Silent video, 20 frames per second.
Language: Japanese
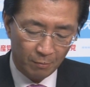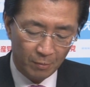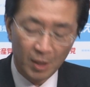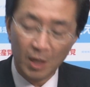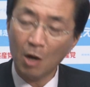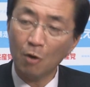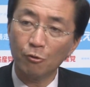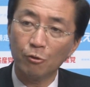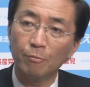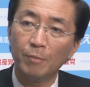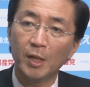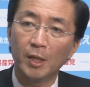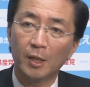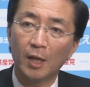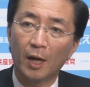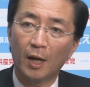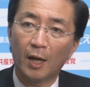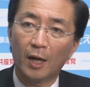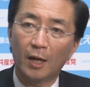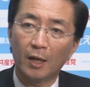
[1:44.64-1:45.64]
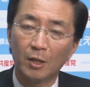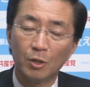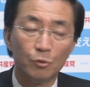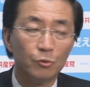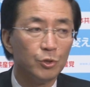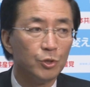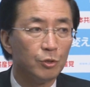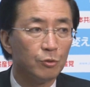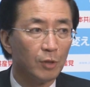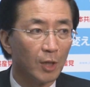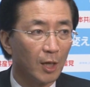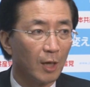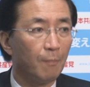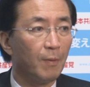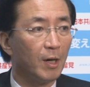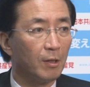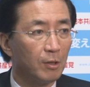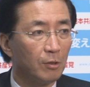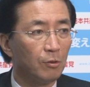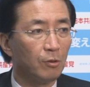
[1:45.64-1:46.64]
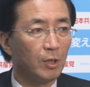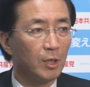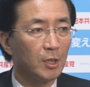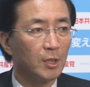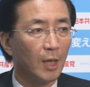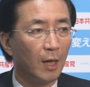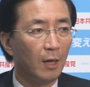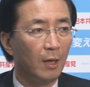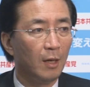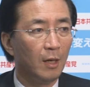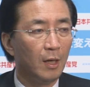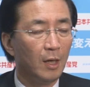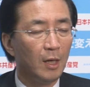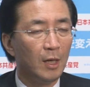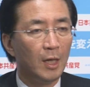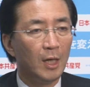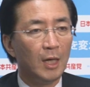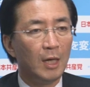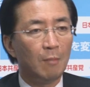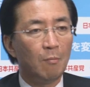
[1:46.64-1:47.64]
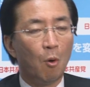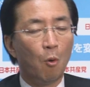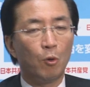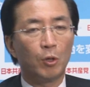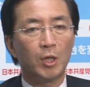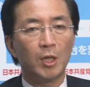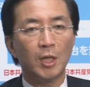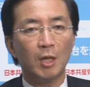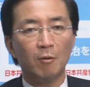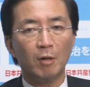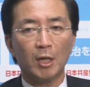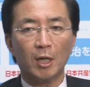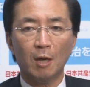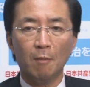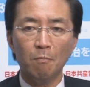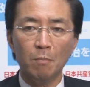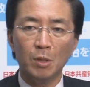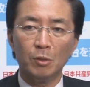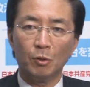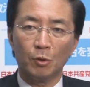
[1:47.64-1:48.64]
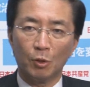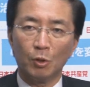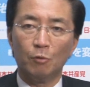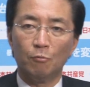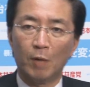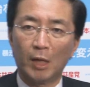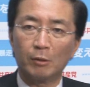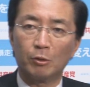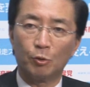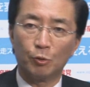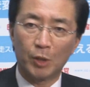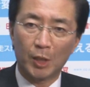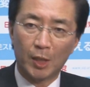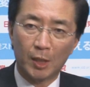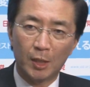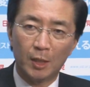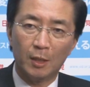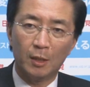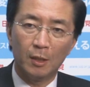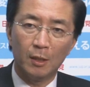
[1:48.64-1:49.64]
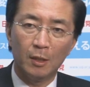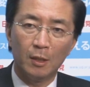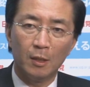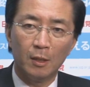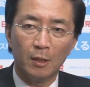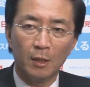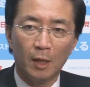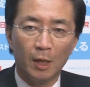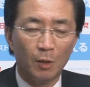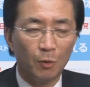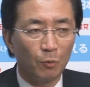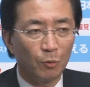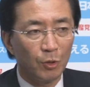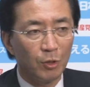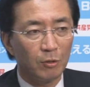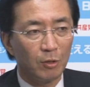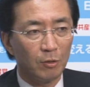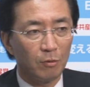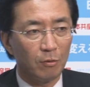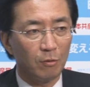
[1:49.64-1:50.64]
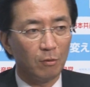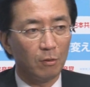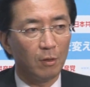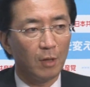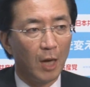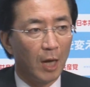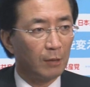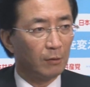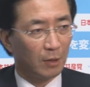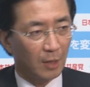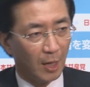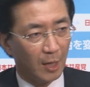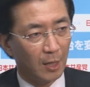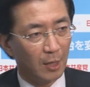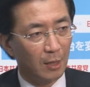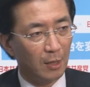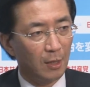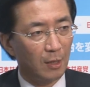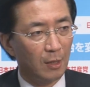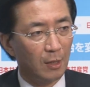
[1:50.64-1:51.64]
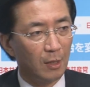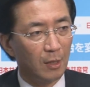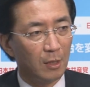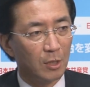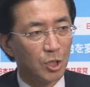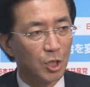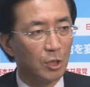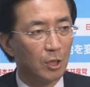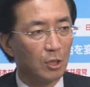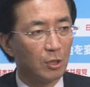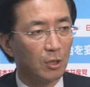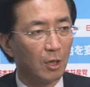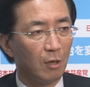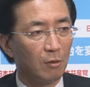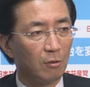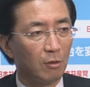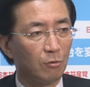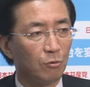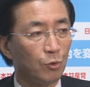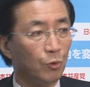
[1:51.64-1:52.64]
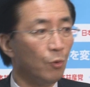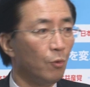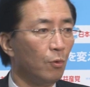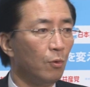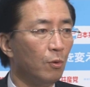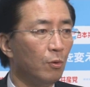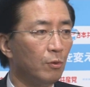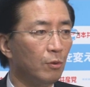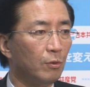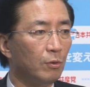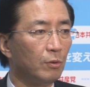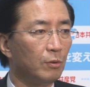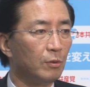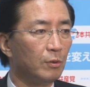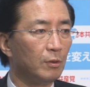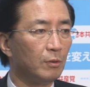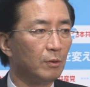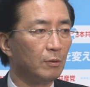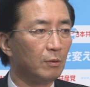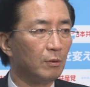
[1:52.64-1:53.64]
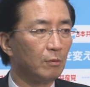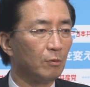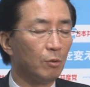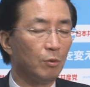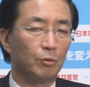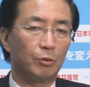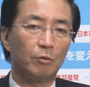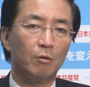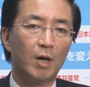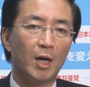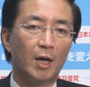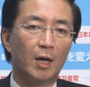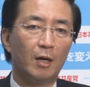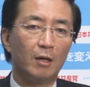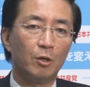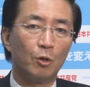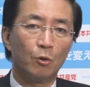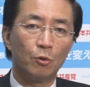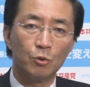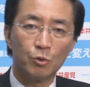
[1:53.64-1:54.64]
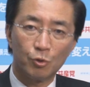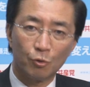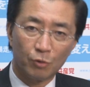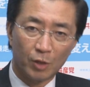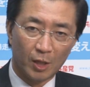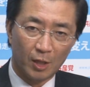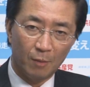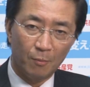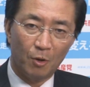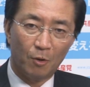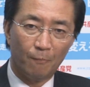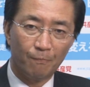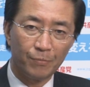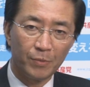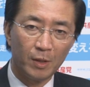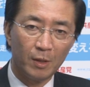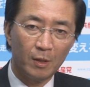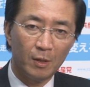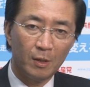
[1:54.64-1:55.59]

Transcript: 見直すべきだが47%でした。沖縄県民の世論は圧倒的に辺野古移設反対、新基地建設ノーということは、世論調査でも、